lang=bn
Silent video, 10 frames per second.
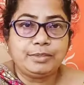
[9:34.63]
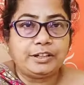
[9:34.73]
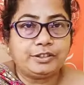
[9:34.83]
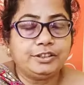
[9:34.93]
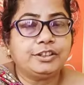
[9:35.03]

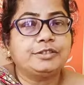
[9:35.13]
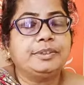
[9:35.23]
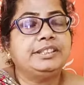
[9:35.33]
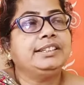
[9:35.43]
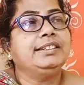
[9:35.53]
বারোটা দশ
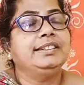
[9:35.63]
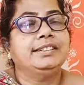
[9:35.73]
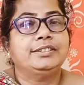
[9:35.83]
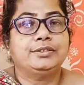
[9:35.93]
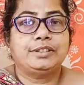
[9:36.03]
বাজে
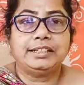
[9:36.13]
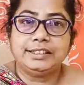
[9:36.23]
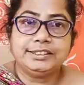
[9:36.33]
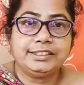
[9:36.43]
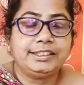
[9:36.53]
তো
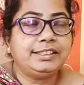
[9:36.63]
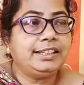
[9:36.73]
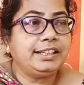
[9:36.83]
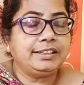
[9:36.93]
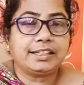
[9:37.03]
রান্নার চ্যানেলে
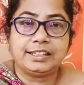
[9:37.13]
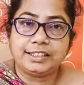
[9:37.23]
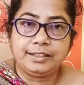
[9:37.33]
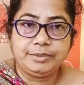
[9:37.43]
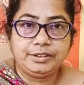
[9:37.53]

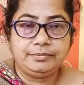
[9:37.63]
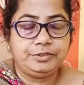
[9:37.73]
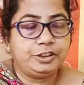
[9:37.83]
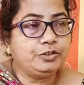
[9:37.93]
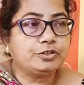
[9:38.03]
কালকে আমি
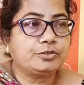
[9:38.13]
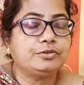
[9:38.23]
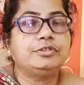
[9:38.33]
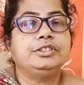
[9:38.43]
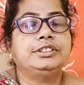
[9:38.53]
ভিডিও
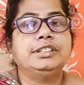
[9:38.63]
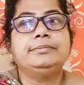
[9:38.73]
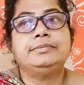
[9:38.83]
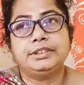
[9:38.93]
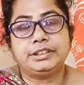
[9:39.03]
শ্যুট করেছিলাম
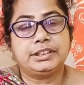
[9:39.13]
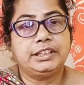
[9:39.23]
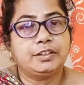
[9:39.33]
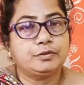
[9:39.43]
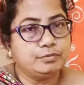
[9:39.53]
যেটা
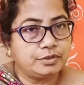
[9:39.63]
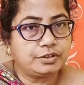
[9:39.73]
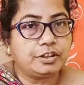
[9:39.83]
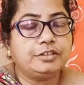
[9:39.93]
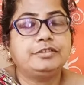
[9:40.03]
কিনা কুমড়োর
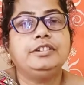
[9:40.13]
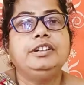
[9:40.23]
ঘন্ট